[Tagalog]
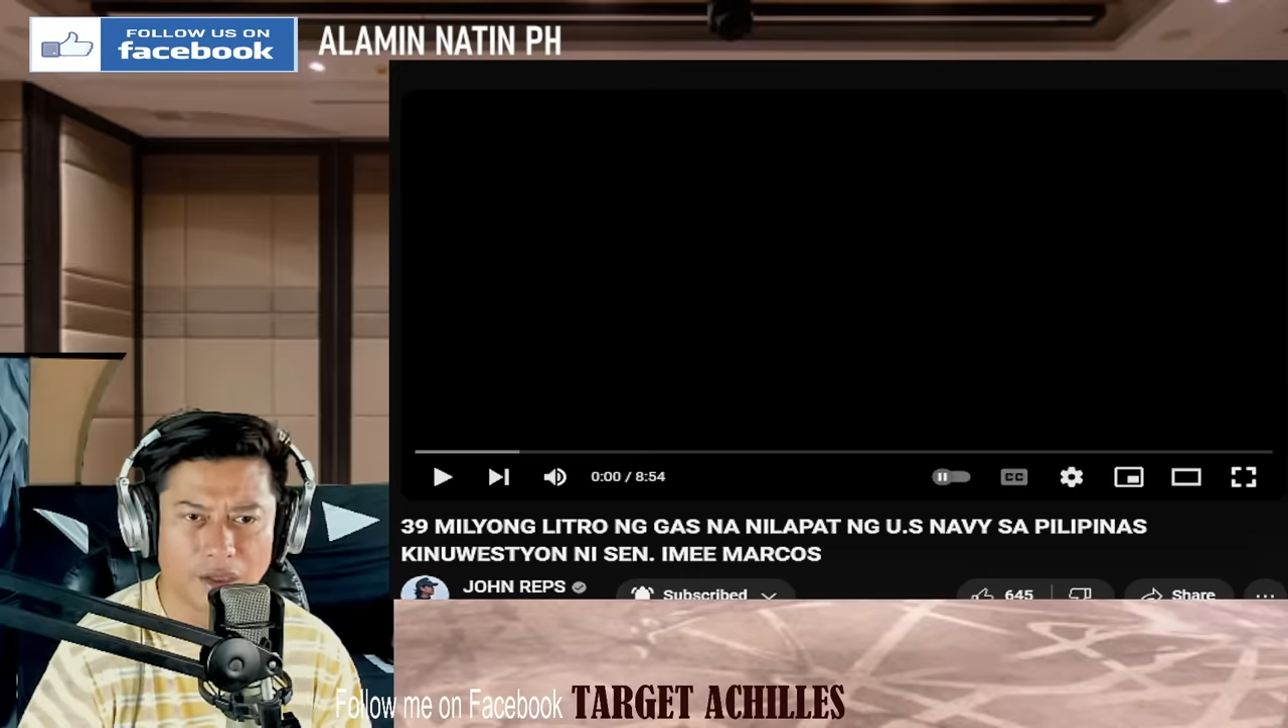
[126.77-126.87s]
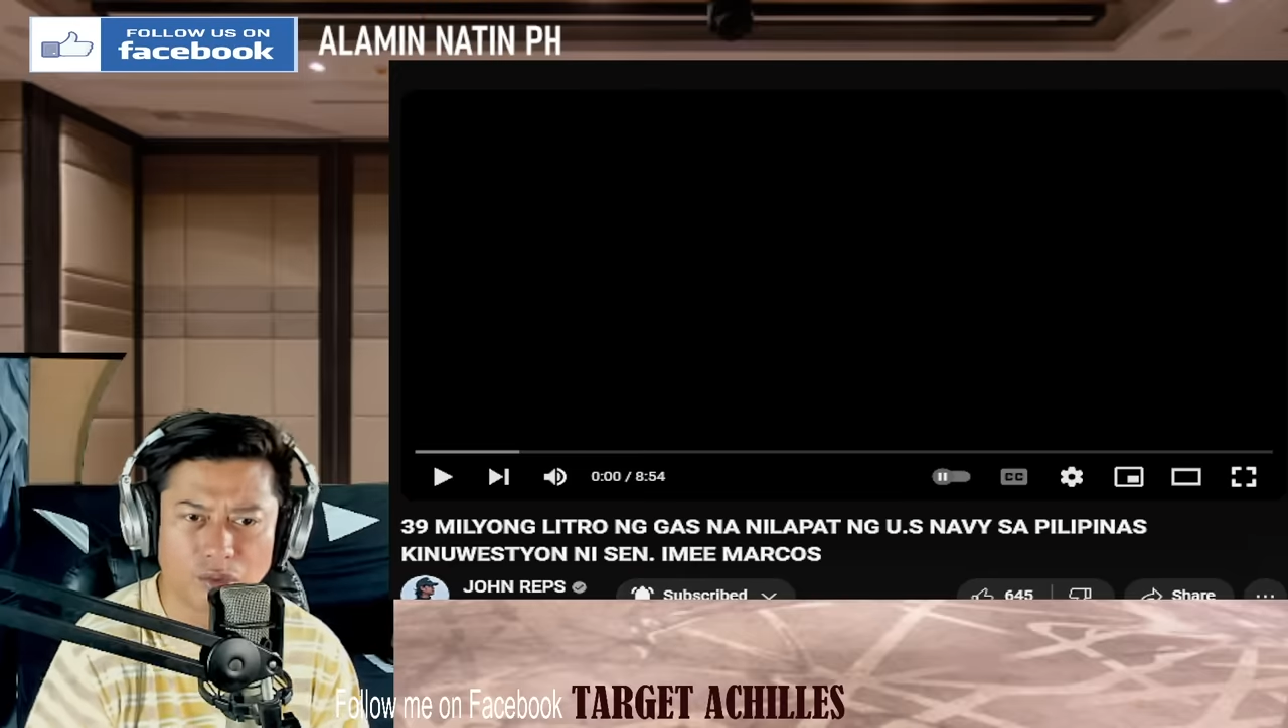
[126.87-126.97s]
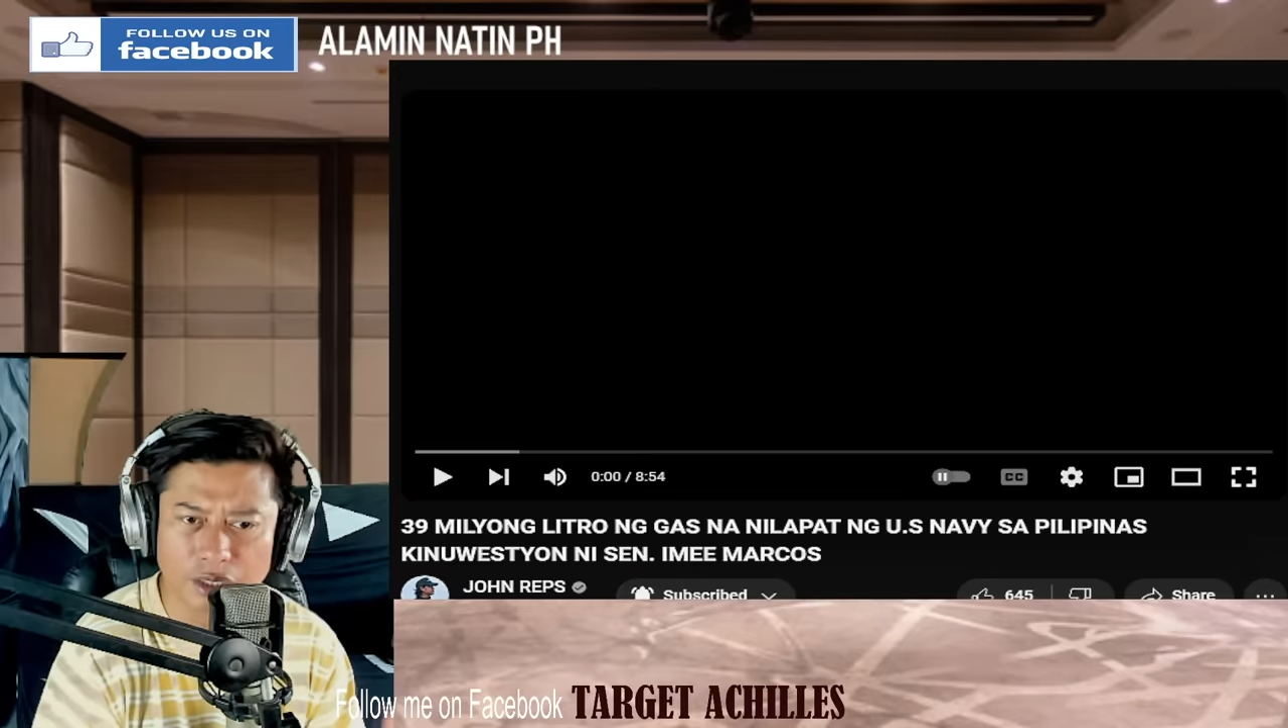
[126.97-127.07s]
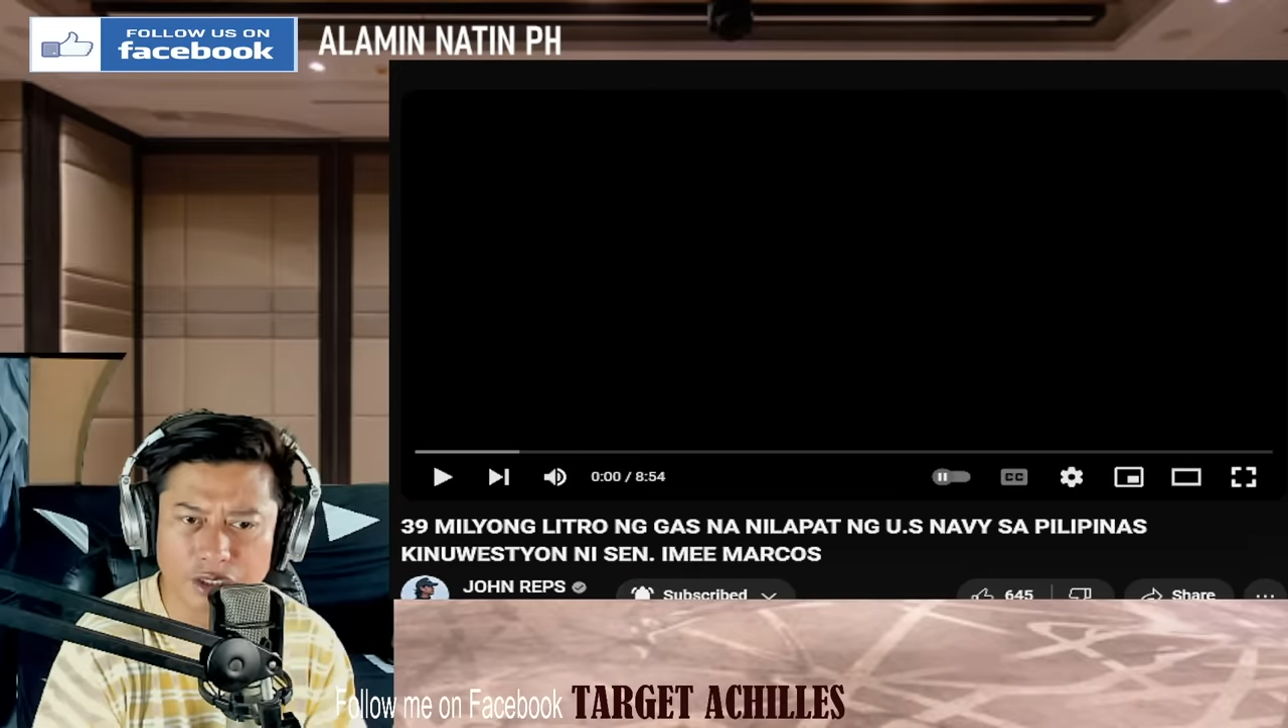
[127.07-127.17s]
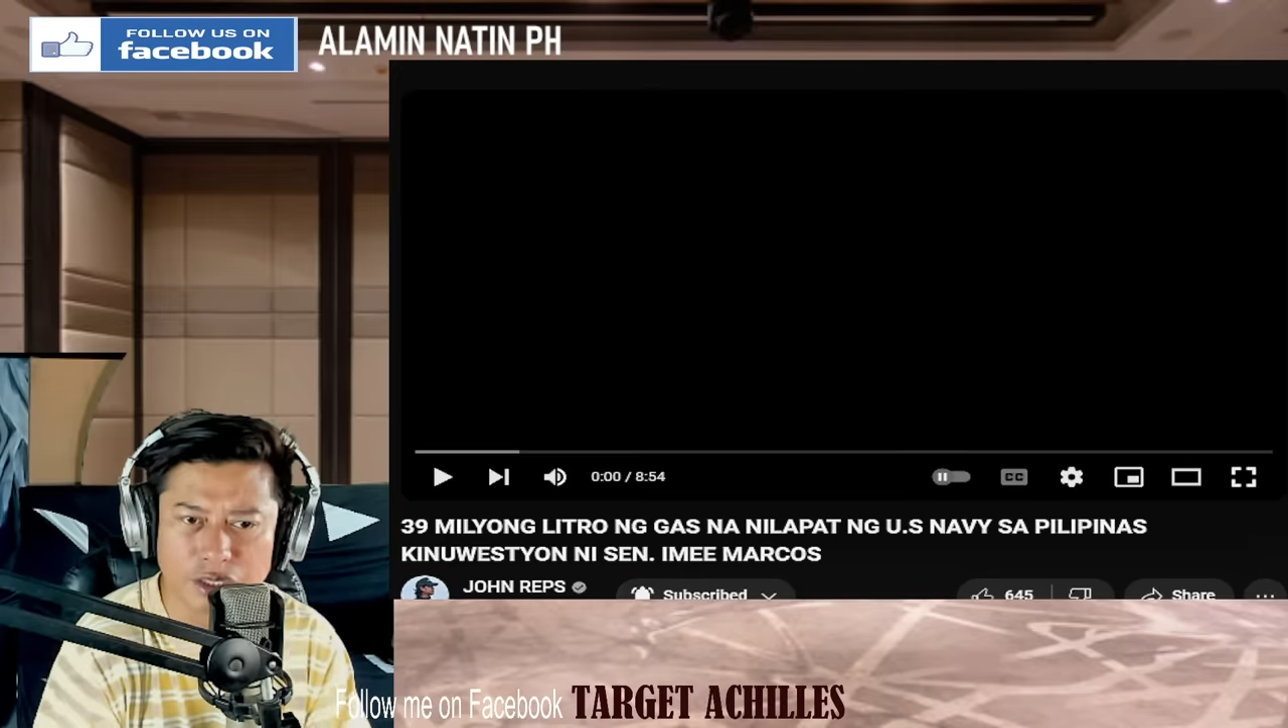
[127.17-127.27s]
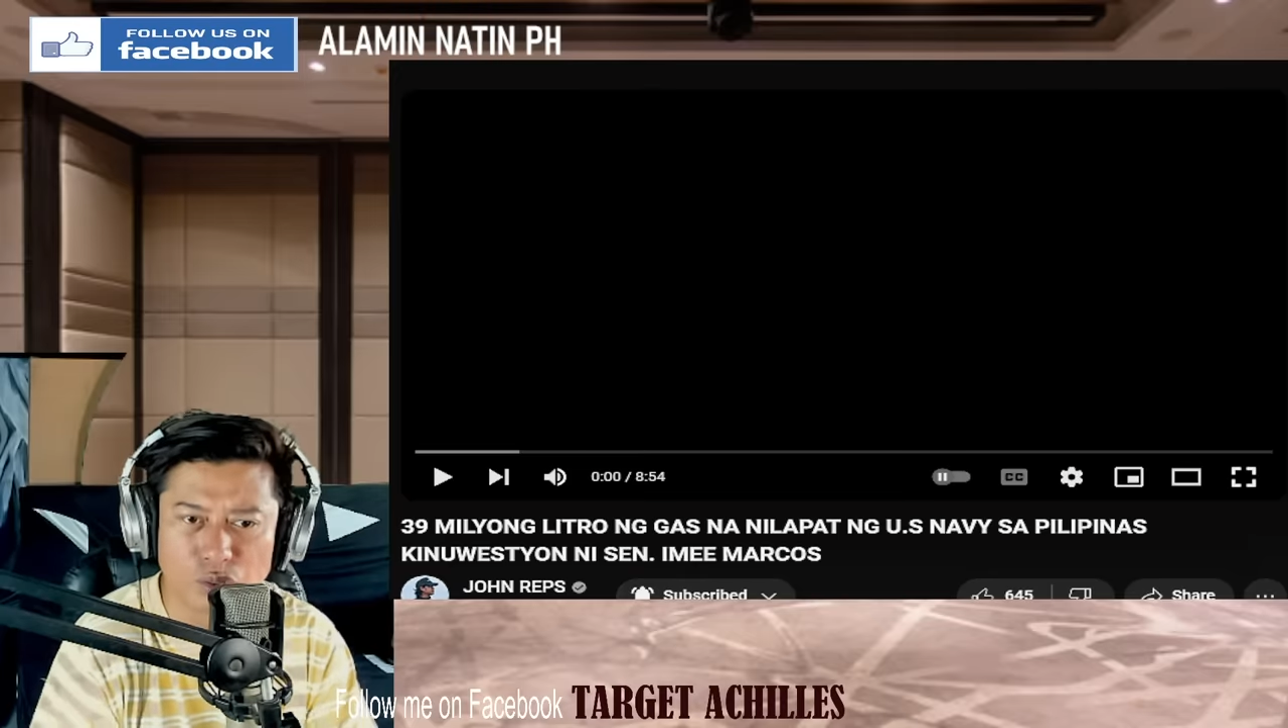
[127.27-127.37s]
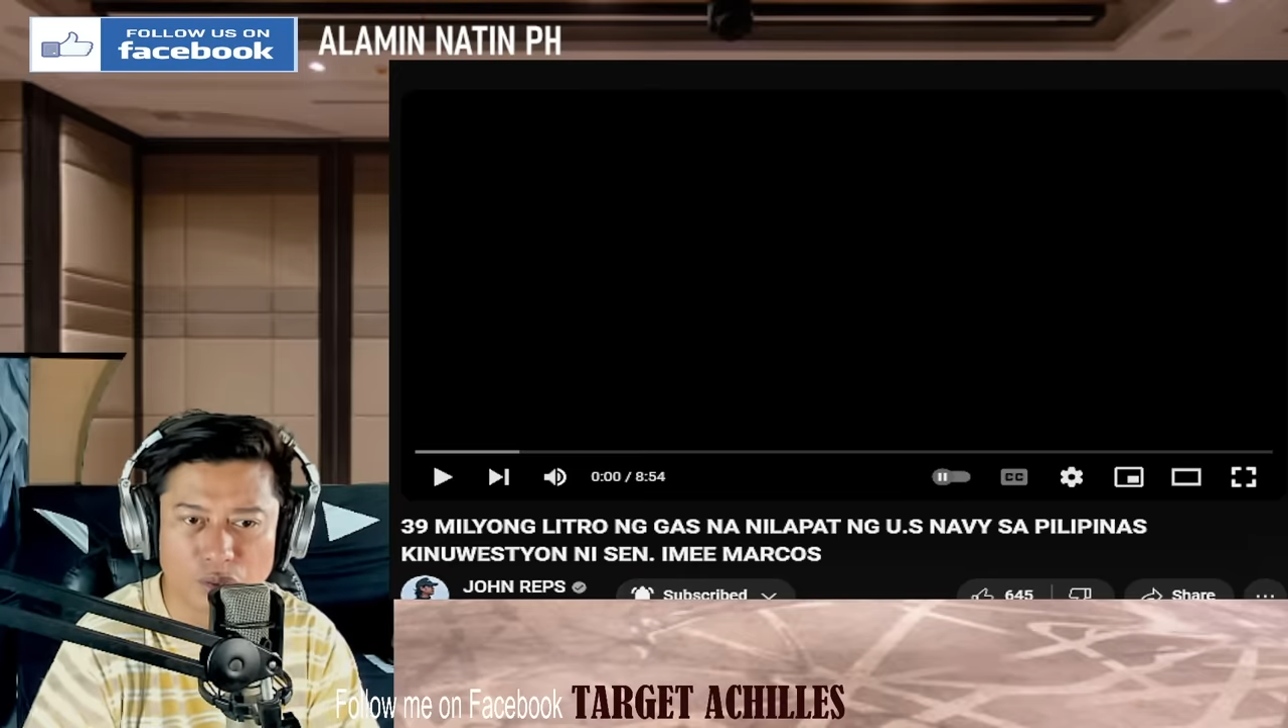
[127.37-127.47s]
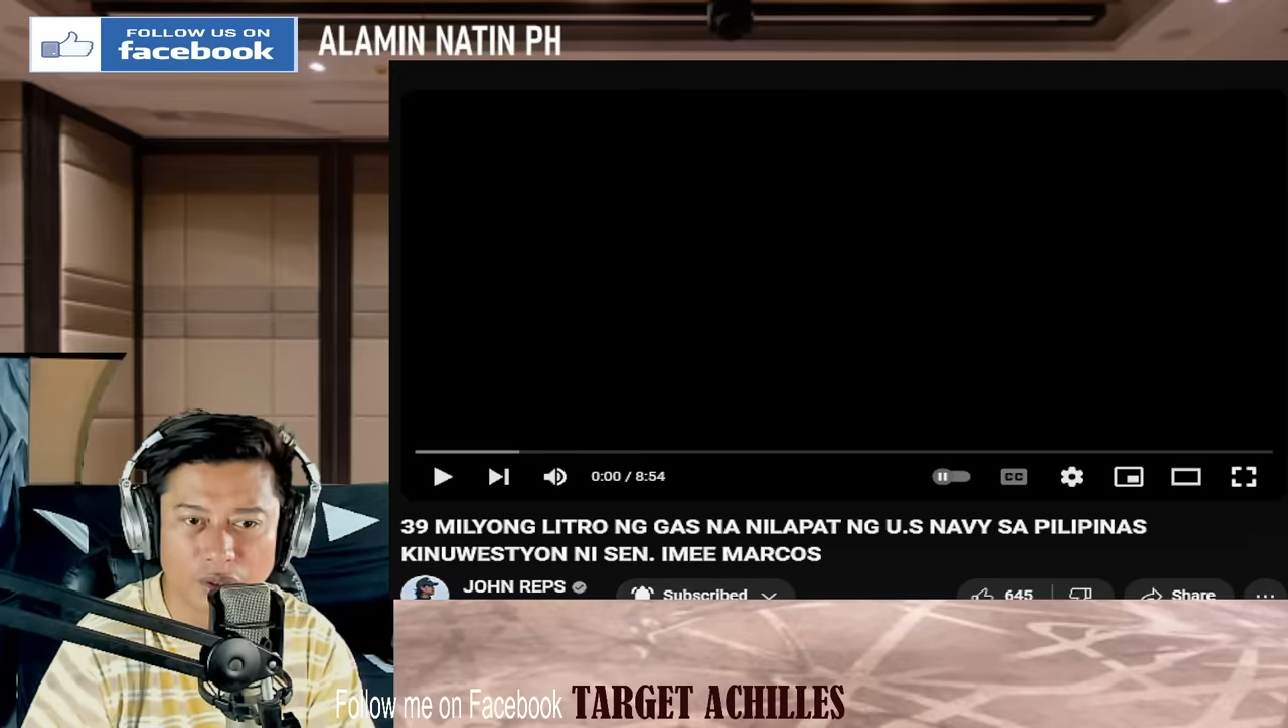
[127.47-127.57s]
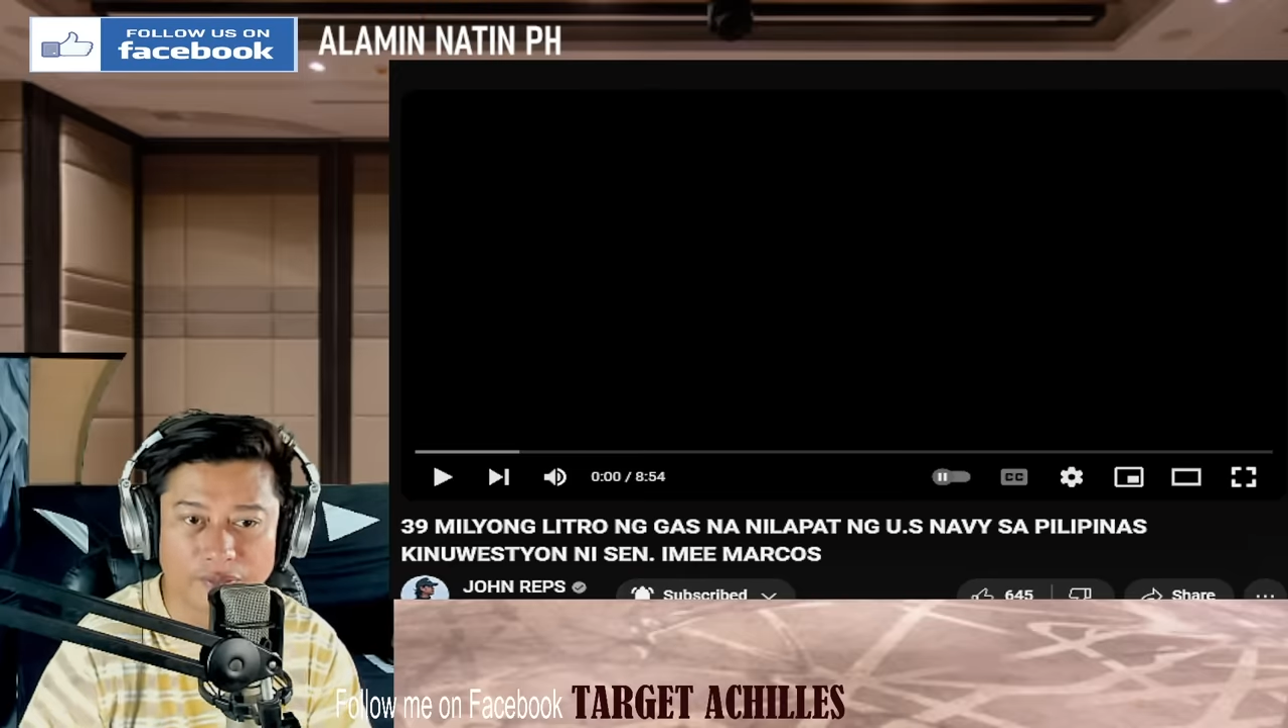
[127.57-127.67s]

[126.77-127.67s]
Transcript: Yun rin siguro